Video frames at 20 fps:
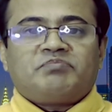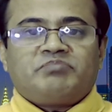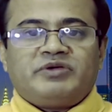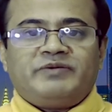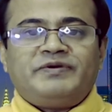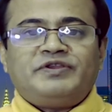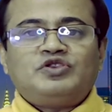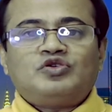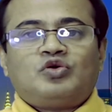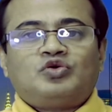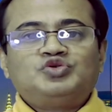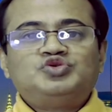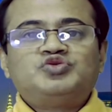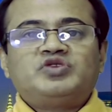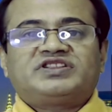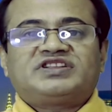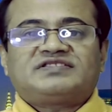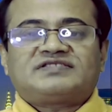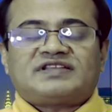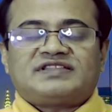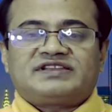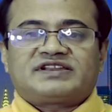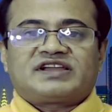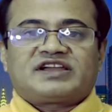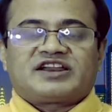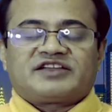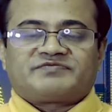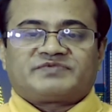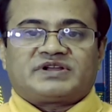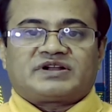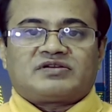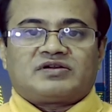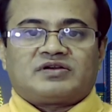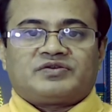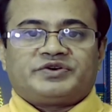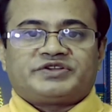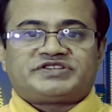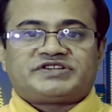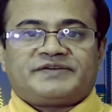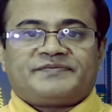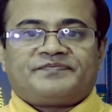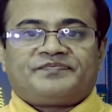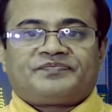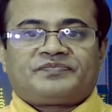বিভিন্ন অজুহাতে তাদেরকে গ্রেফতার করা হয়েছে